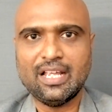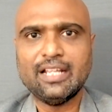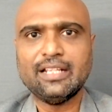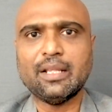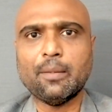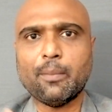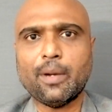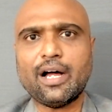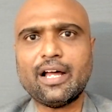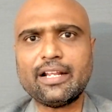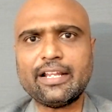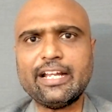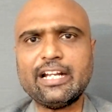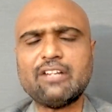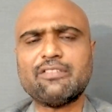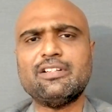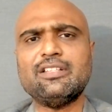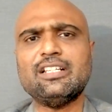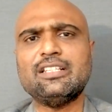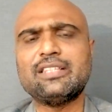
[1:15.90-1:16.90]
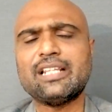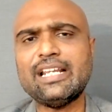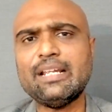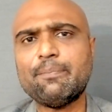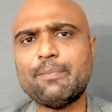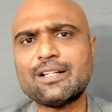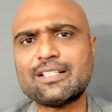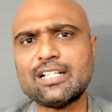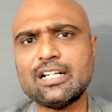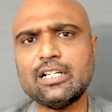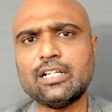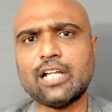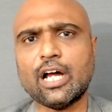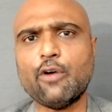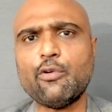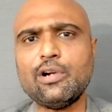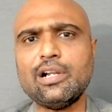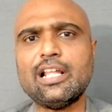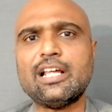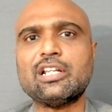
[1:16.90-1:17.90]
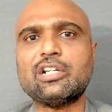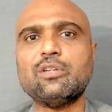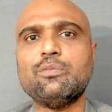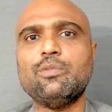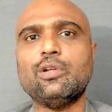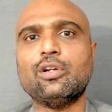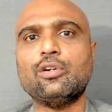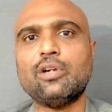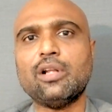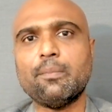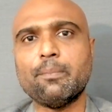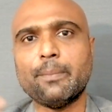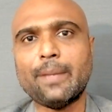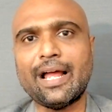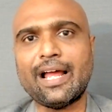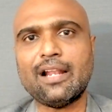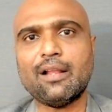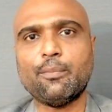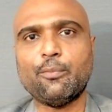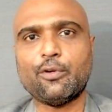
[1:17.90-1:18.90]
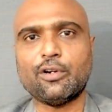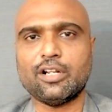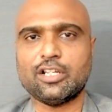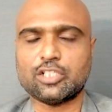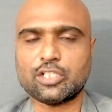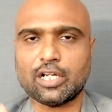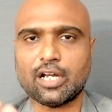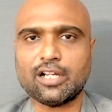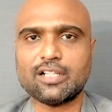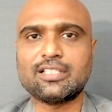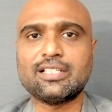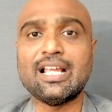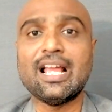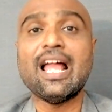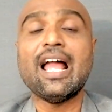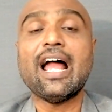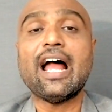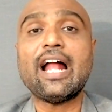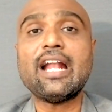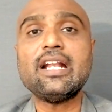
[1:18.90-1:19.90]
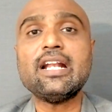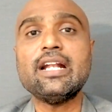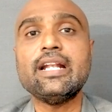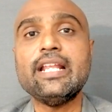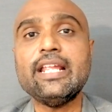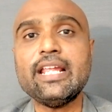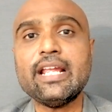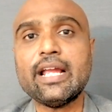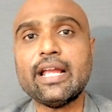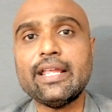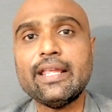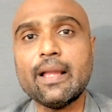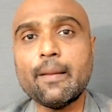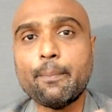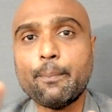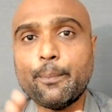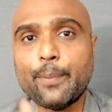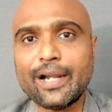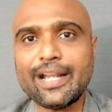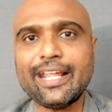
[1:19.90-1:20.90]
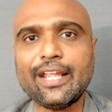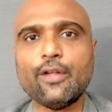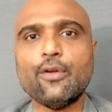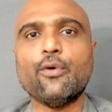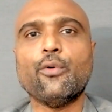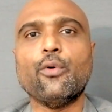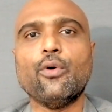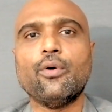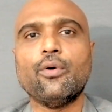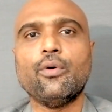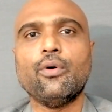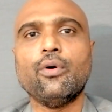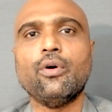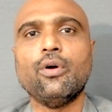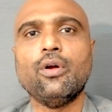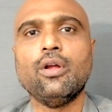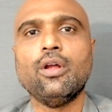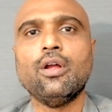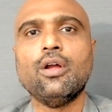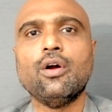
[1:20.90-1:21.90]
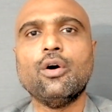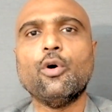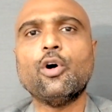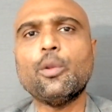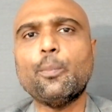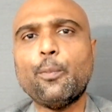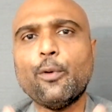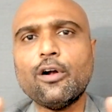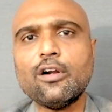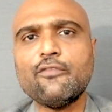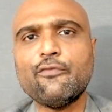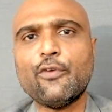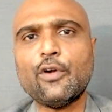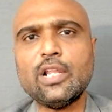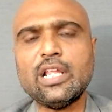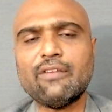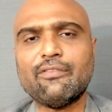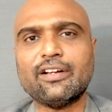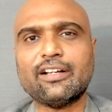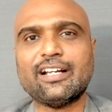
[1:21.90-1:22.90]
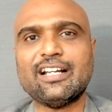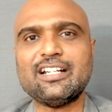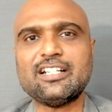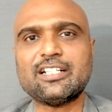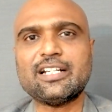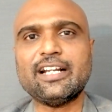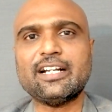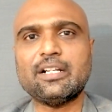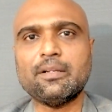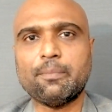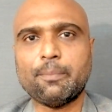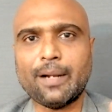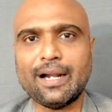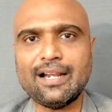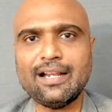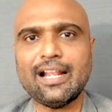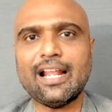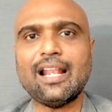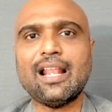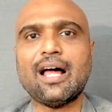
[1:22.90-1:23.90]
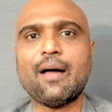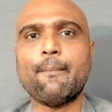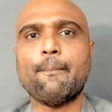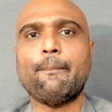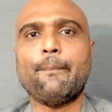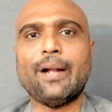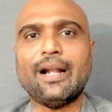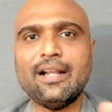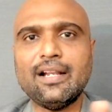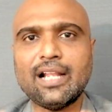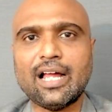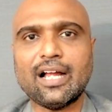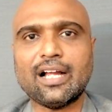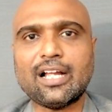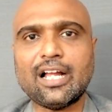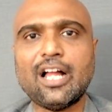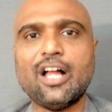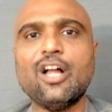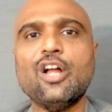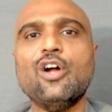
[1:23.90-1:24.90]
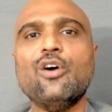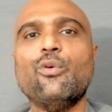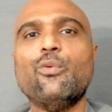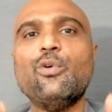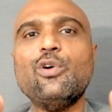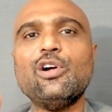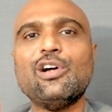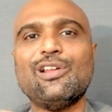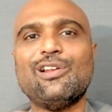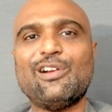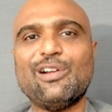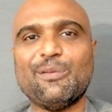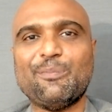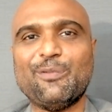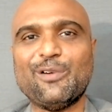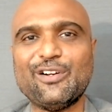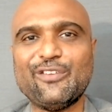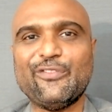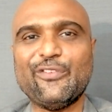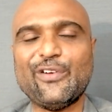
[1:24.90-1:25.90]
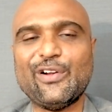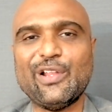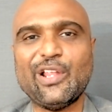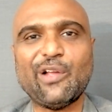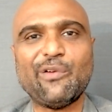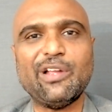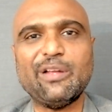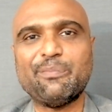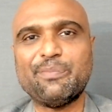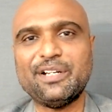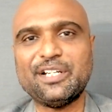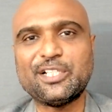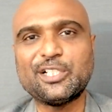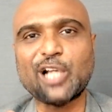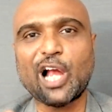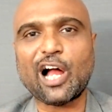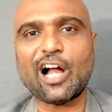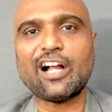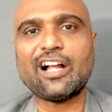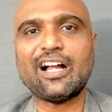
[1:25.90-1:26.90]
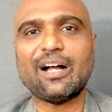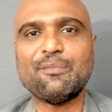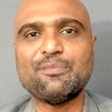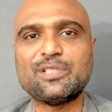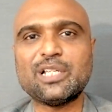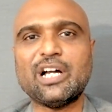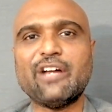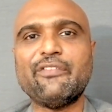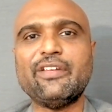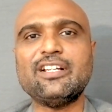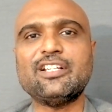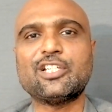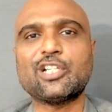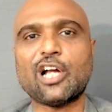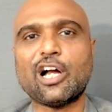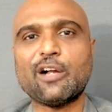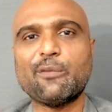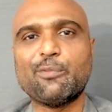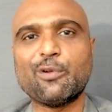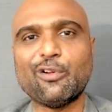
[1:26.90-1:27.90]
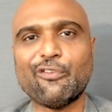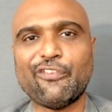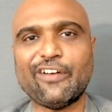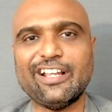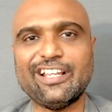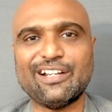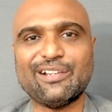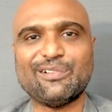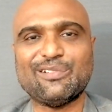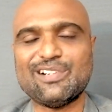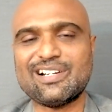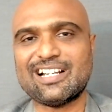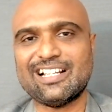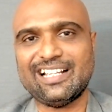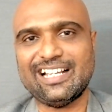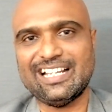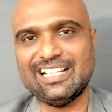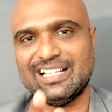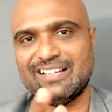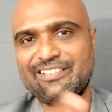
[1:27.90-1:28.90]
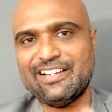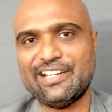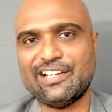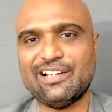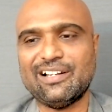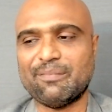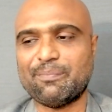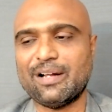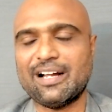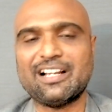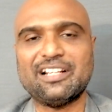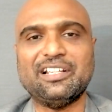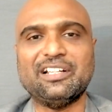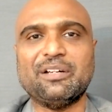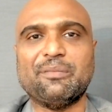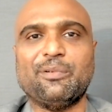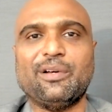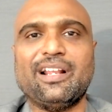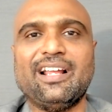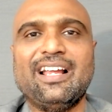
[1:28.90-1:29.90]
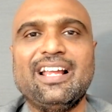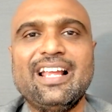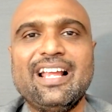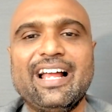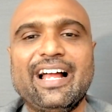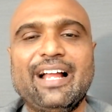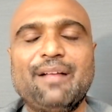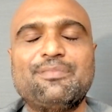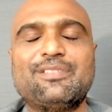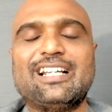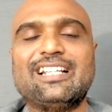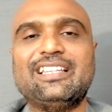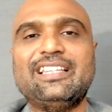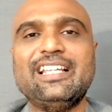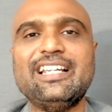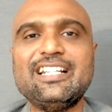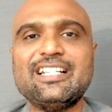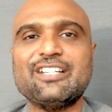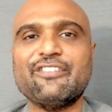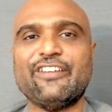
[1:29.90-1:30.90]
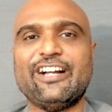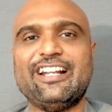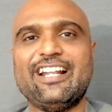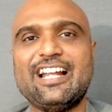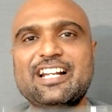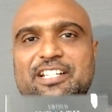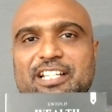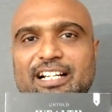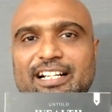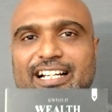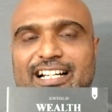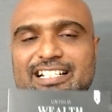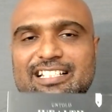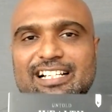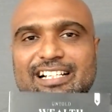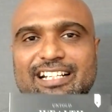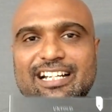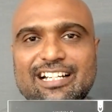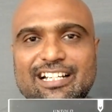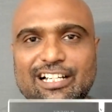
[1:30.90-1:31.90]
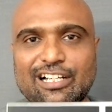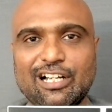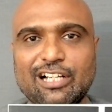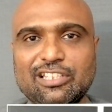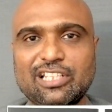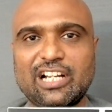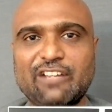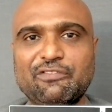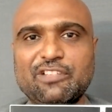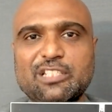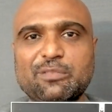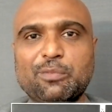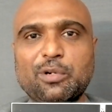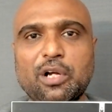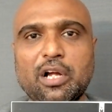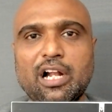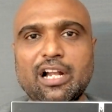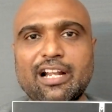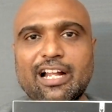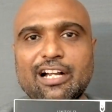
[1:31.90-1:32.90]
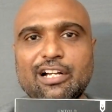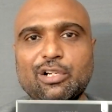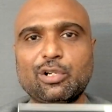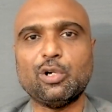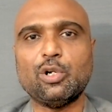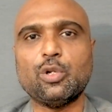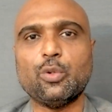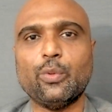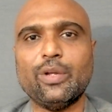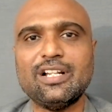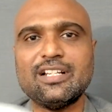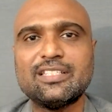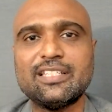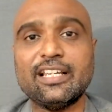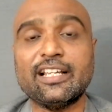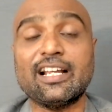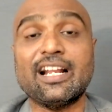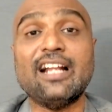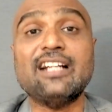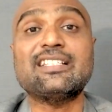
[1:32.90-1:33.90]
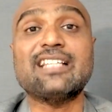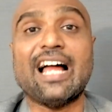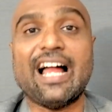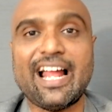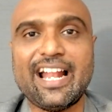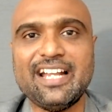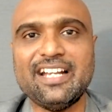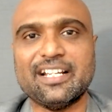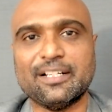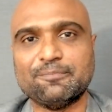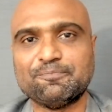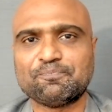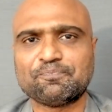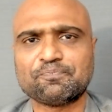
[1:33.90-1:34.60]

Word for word: இந்த மார்க்கெட் வந்து த்ரீ பர்சன்ட் டவுனில் இருக்கும்போது கூட மேலே போன ஸ்டாக்ஸ் அண்ட் நீங்கள் எப்படி ஒரு போர்ட்ஃபோலியோவை கன்ஸ்ட்ரக்ட் பண்ணலாம் பண்ணாக்கா உங்களோட போர்ட்ஃபோலியோ இப்படி ஷாக் அப்சர்விங் ஷாக் ப்ரூஃப் இருக்குன்றதை இந்த வீடியோவில் பகிர்ந்துக்க போகிறேன் அண்ட் சதீஷ் ஃபைனான்ஷியல் கன்சல்டன்ட் அண்ட் ஆத்தர் ஆஃப் திஸ் புக் கால் அன்டோல்டு வெல் சீக்ரெட்ஸ் அண்ட்